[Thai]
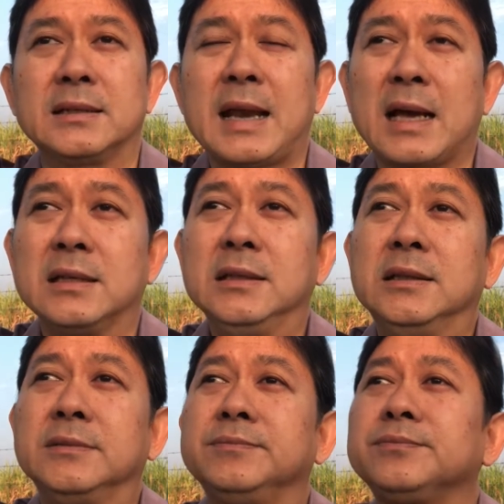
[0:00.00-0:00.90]
หนักขึ้น
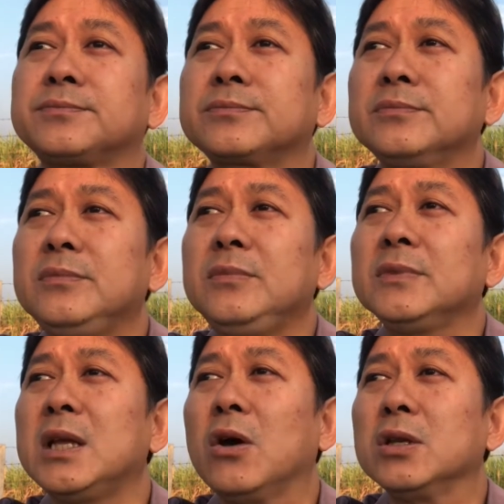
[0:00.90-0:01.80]

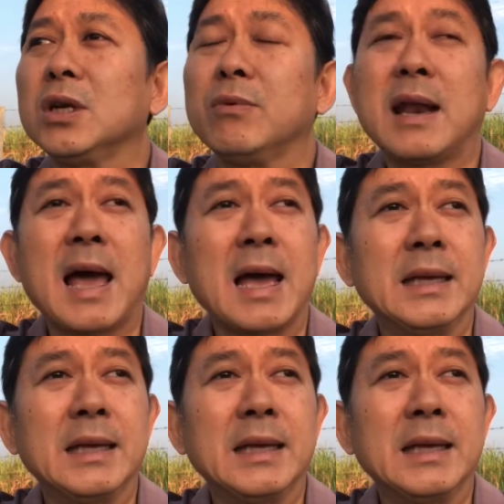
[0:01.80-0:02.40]
แน่นอนถึงเวลา